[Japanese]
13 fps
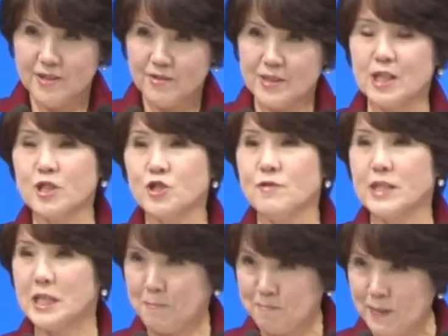私
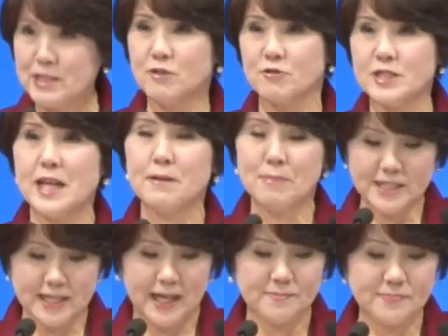はきっぱりと伝えま
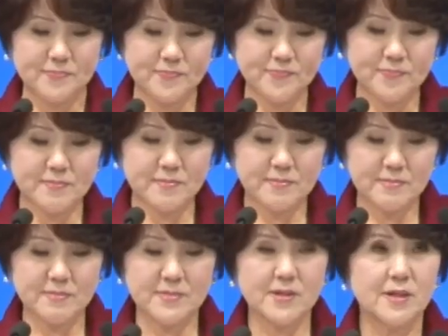した。
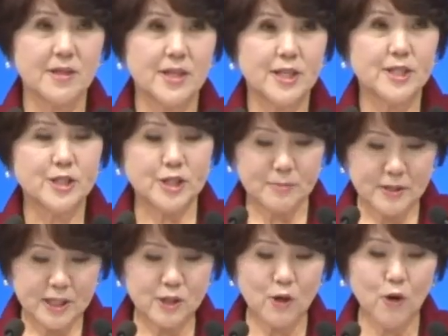自
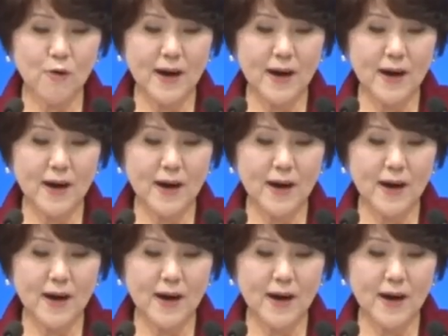民党